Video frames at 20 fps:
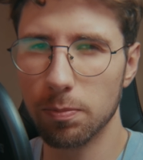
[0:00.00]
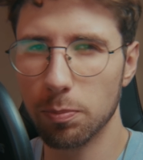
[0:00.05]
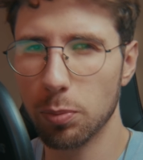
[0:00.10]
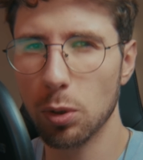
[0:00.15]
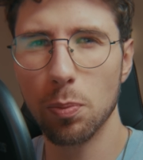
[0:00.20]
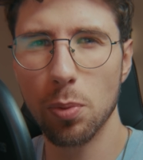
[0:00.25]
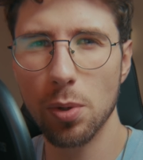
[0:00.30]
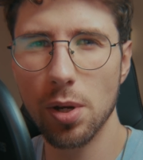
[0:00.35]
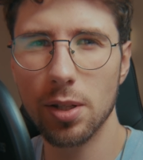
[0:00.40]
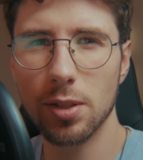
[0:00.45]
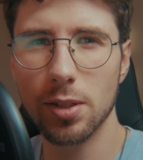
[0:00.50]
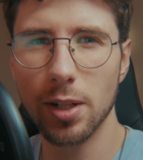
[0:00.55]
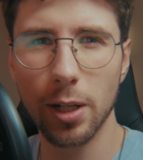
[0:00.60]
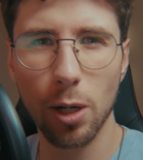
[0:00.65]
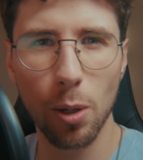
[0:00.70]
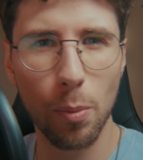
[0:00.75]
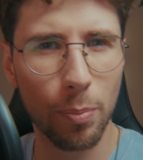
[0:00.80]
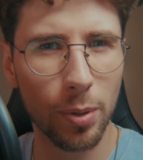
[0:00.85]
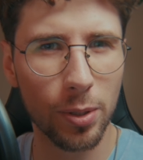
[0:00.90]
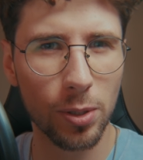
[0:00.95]
próbuje
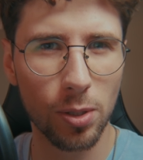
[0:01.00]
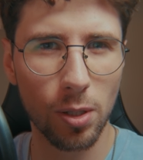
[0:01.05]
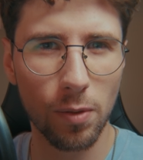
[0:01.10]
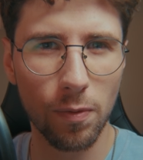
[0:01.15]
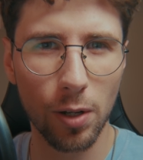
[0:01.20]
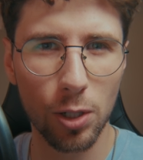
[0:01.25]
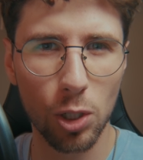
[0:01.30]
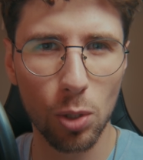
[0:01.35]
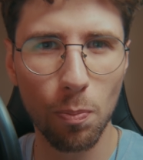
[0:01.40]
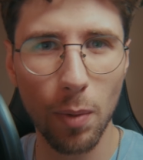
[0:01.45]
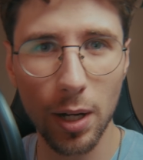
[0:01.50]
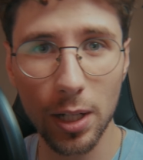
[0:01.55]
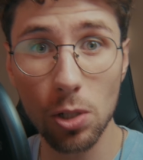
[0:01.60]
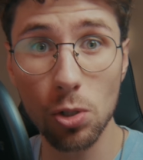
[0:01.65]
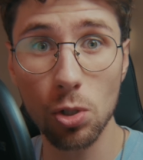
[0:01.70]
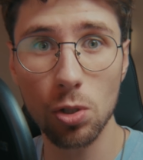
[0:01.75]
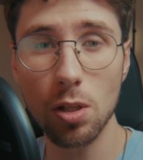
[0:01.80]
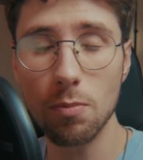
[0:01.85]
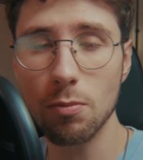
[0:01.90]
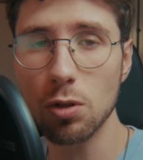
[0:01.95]
zrekompensować
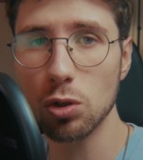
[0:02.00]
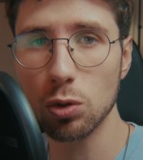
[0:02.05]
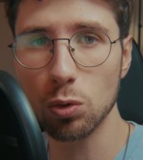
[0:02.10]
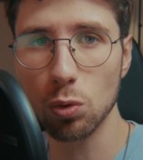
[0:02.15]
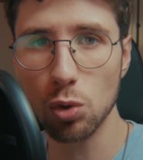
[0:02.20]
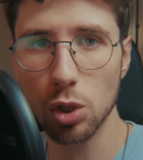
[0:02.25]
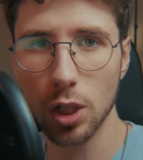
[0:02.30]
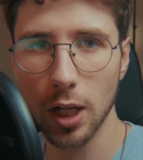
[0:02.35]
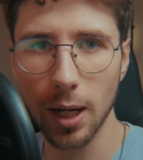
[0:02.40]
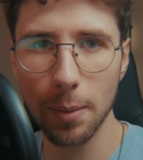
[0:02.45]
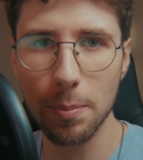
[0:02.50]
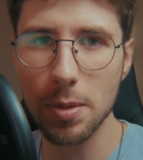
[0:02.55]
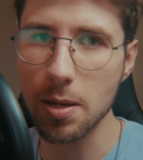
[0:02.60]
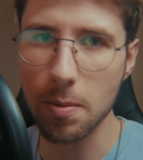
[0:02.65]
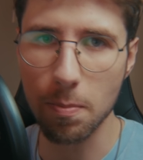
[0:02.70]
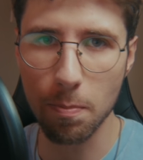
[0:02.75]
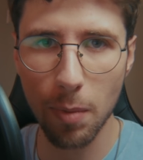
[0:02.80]
magicznymi sztuczkami,